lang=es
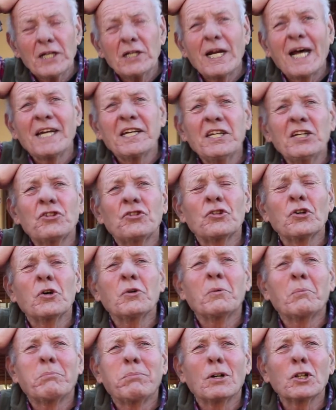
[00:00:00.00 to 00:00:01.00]
Las
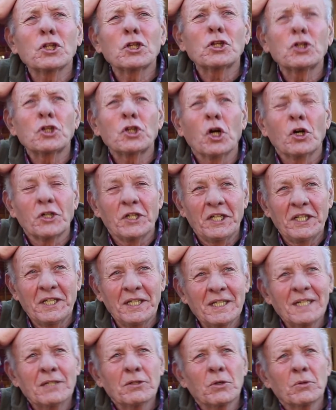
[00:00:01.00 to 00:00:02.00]
hizo Botoni,
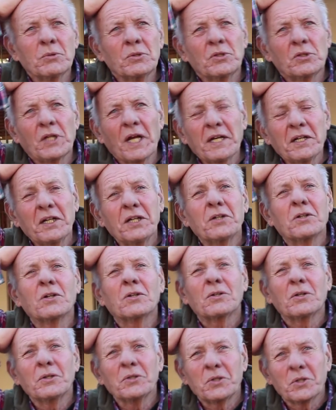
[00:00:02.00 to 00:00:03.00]
un
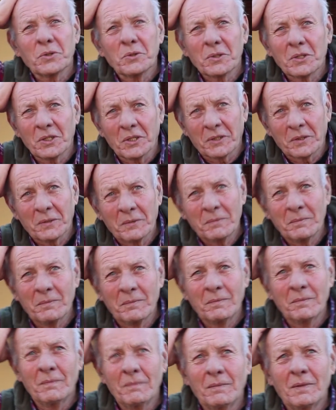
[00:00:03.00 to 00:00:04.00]
técnico constructor.
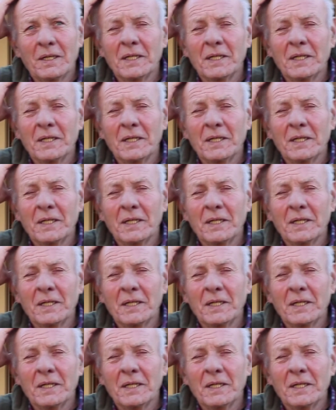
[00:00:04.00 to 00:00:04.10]
Bien.